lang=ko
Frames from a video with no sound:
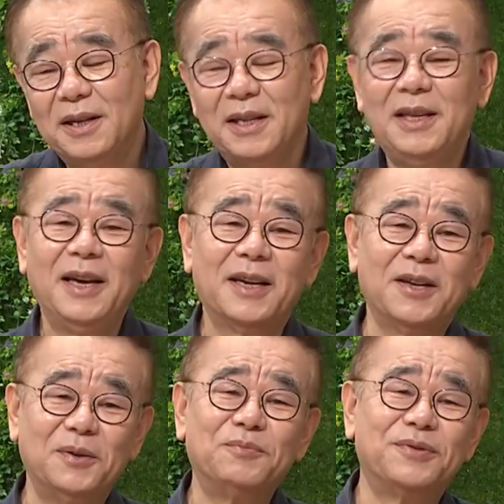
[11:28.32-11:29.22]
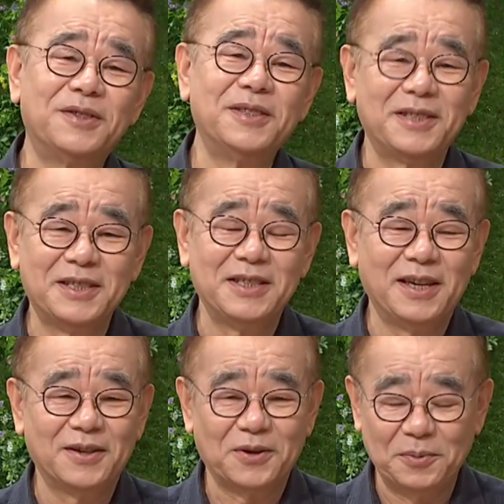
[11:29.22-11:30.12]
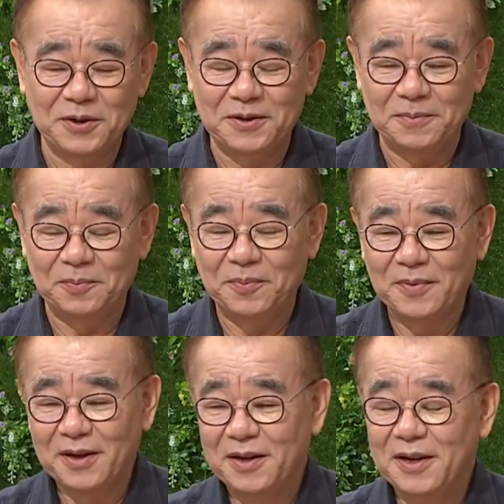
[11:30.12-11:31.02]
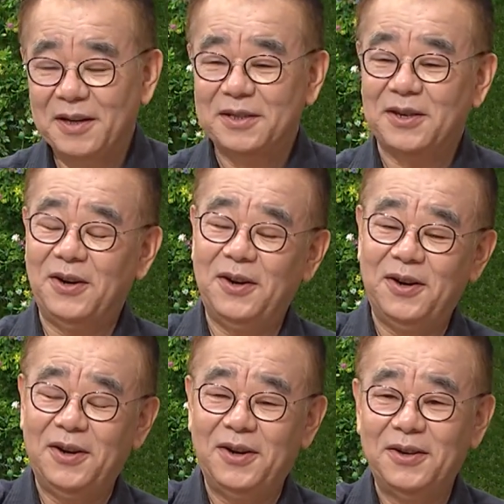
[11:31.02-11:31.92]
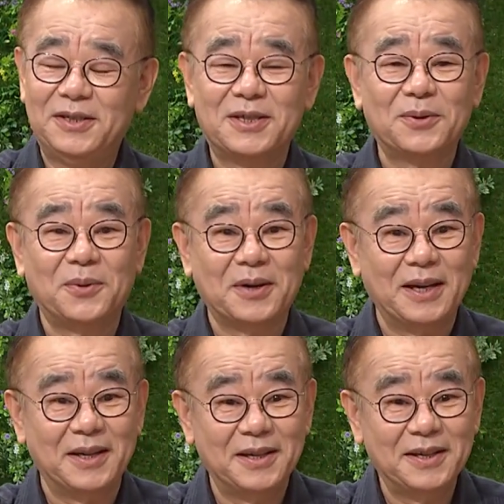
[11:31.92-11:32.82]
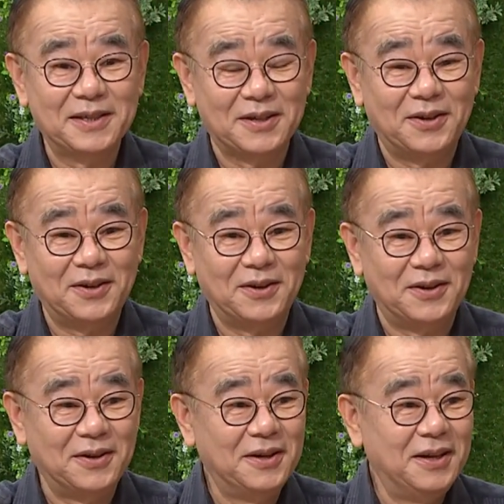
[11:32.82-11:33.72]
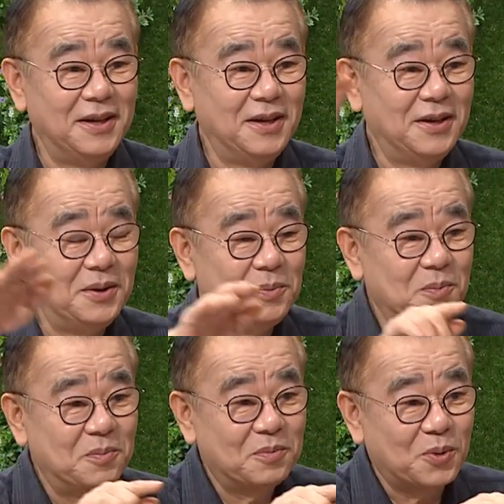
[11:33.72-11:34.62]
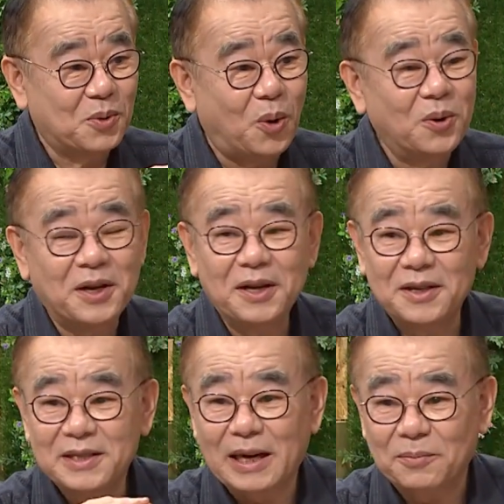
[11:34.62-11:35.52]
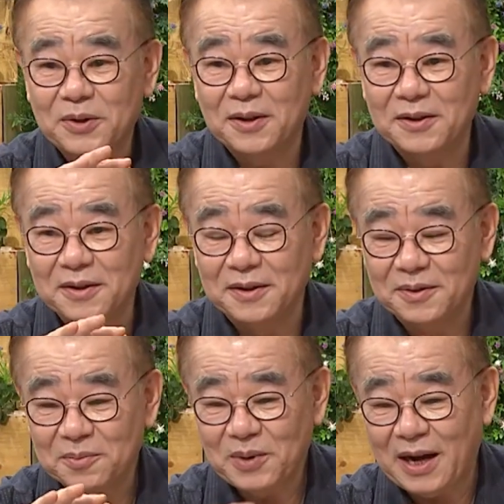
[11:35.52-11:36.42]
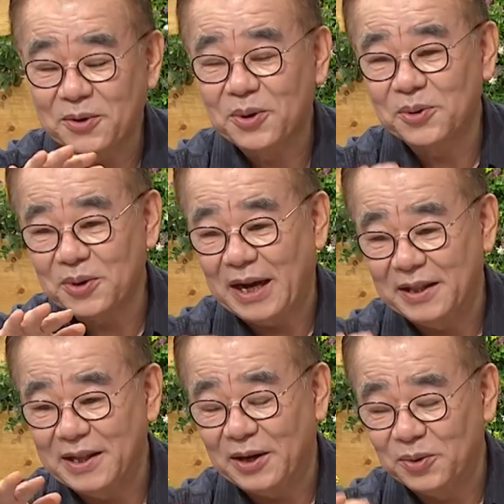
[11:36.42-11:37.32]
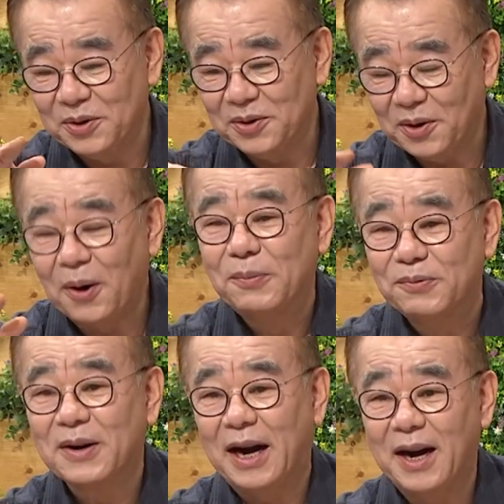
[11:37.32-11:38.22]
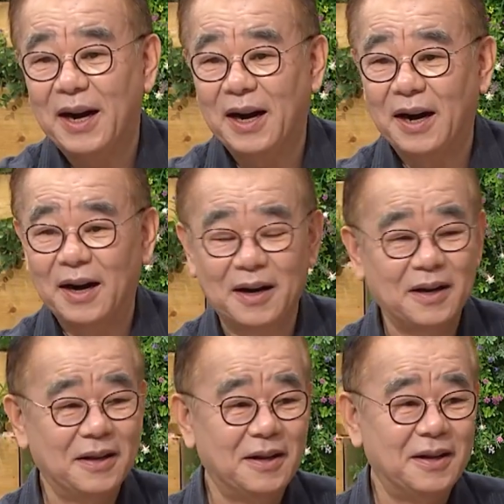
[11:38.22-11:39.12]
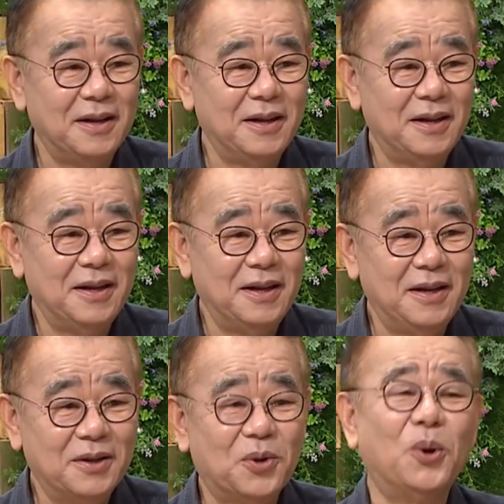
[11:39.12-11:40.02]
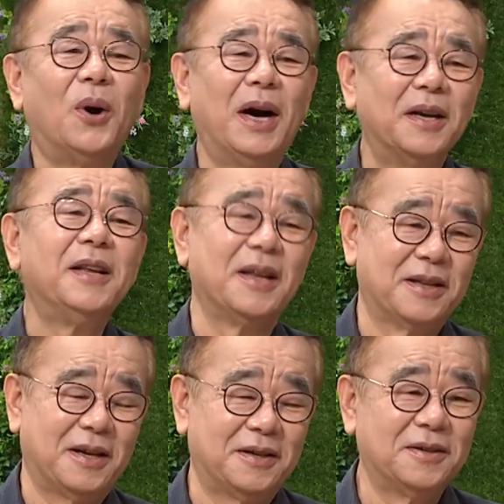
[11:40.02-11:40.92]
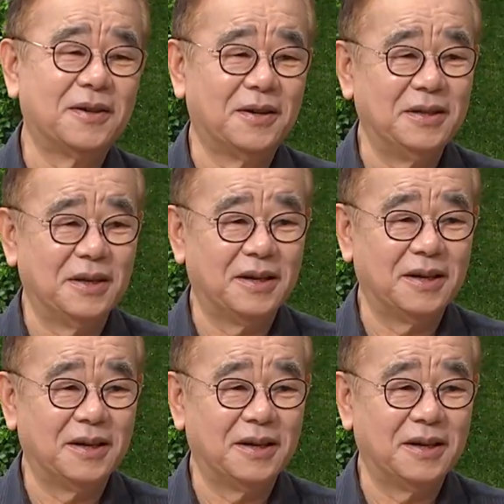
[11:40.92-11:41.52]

이 얘기는 무슨 뜻이냐 그러면은 저 시골에서 네. 고기를 잡던 학교도 안 나온 어부가 교황이 됐다는 그런 얘기예요.